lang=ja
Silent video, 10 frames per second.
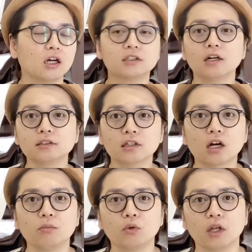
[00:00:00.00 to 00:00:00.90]
ガサガサ
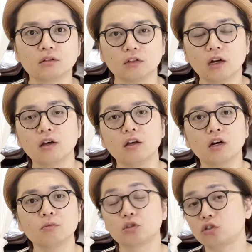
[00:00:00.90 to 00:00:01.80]
感もなく洗い上
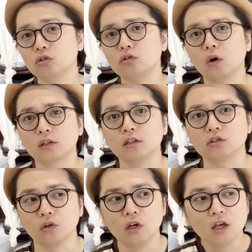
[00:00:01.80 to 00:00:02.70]
がりもすごく良かったんで
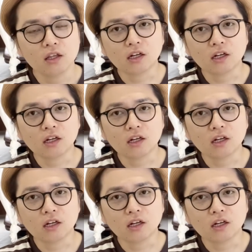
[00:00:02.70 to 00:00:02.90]
すよで